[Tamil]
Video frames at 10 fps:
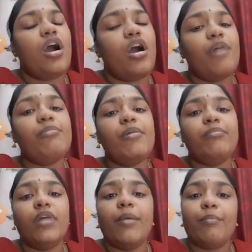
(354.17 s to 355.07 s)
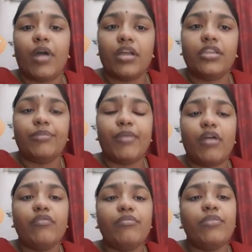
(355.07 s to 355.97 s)
ஆமாம்
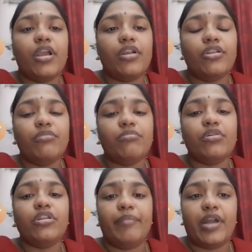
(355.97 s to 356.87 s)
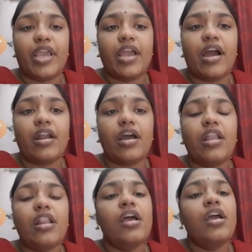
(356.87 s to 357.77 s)
ஃபாத்திமாவும் எழுதும்போது பிழையானால்